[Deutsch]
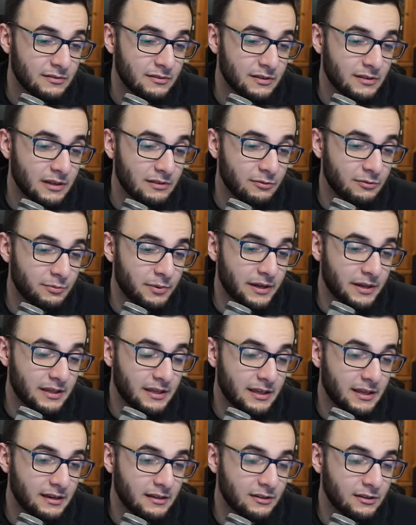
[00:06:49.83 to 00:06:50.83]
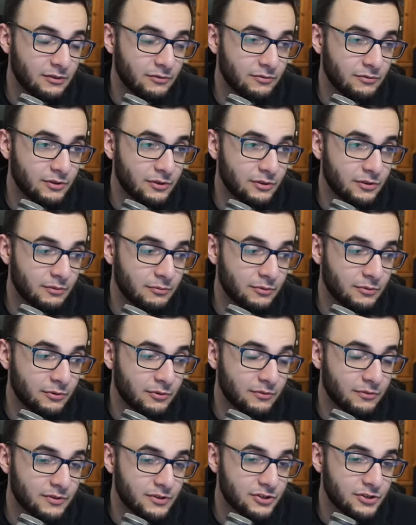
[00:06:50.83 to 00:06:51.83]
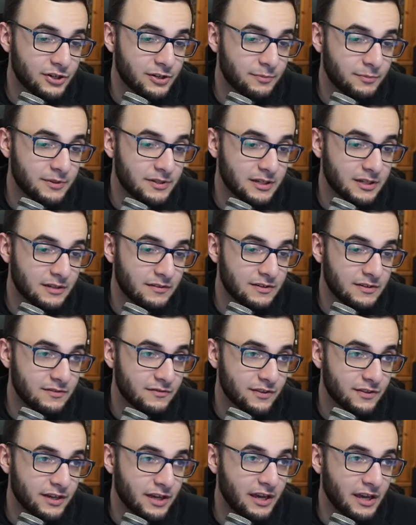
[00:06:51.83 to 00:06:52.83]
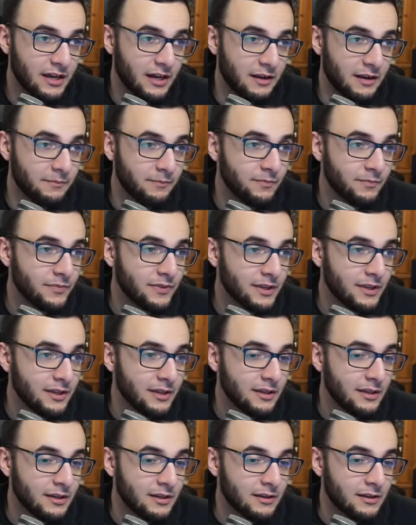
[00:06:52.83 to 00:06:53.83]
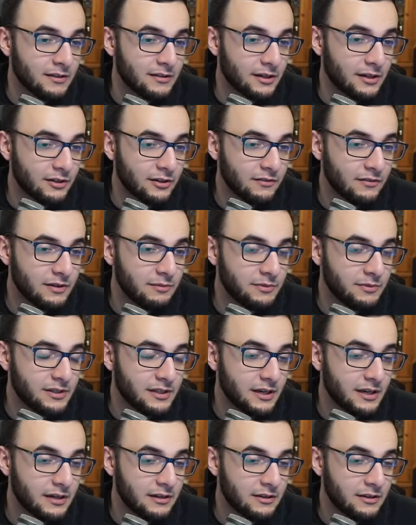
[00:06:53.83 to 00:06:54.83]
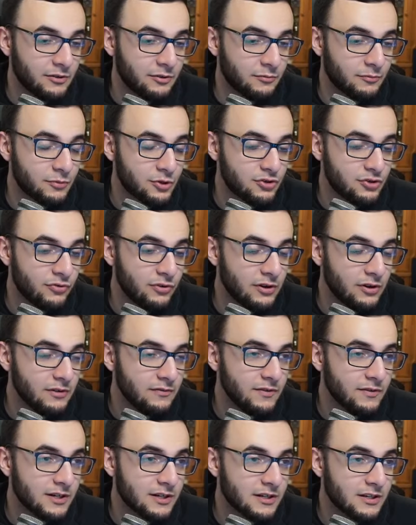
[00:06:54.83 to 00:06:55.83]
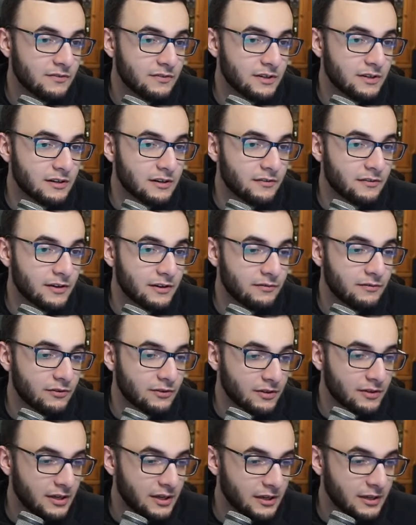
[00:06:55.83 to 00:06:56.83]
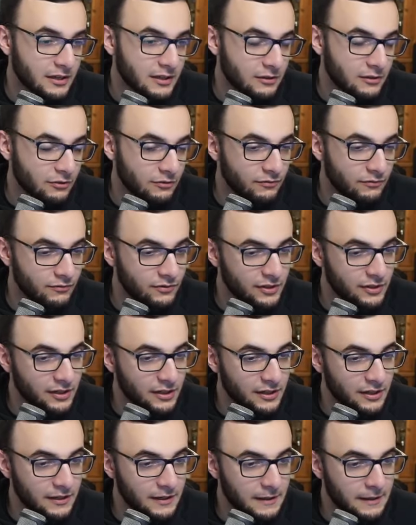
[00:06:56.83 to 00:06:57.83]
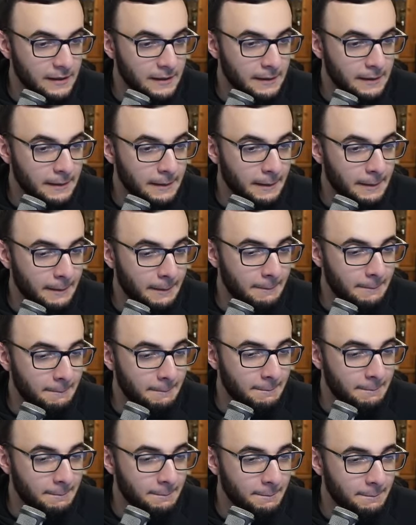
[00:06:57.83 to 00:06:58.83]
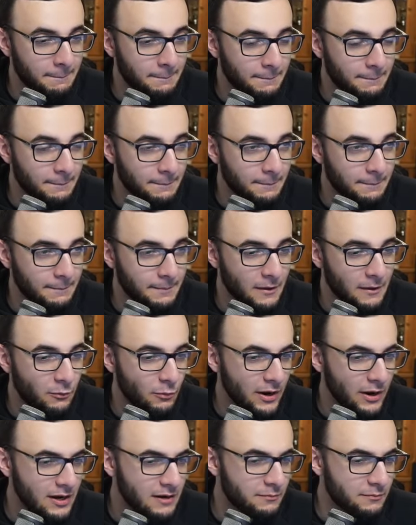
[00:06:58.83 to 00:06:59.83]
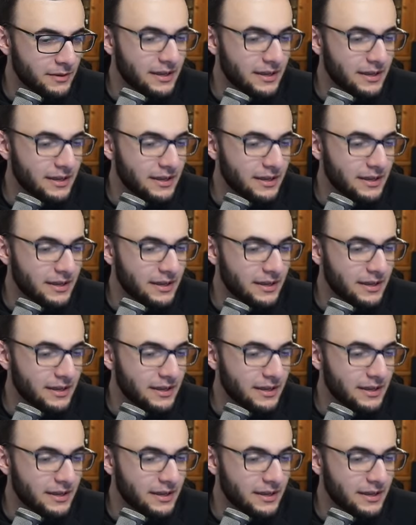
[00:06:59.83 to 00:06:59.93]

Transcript: Ja, wobei Kerkion für die kommende Runde wahrscheinlich besser gewesen wäre. Egal. Dann können wir nämlich Kerkion beschwören. Wir aktivieren den Effekt von Kerkion. Wir, ähm... Wait a minute.